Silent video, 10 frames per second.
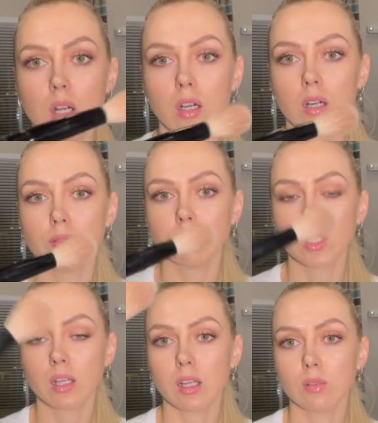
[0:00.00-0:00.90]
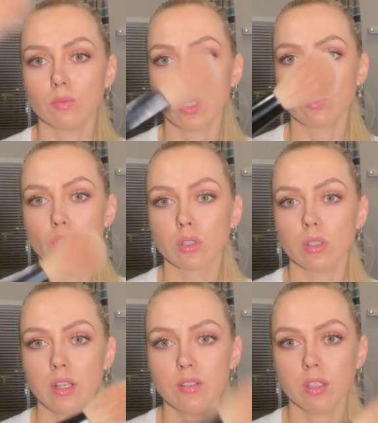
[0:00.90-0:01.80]
А, такая у меня уже
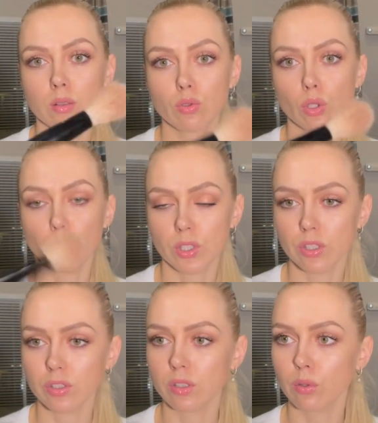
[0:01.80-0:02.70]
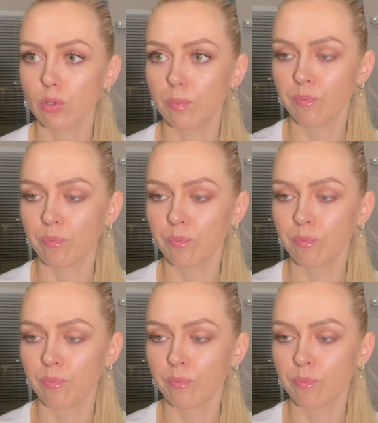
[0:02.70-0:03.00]
грязненькая, нужно ее почистить. В общем,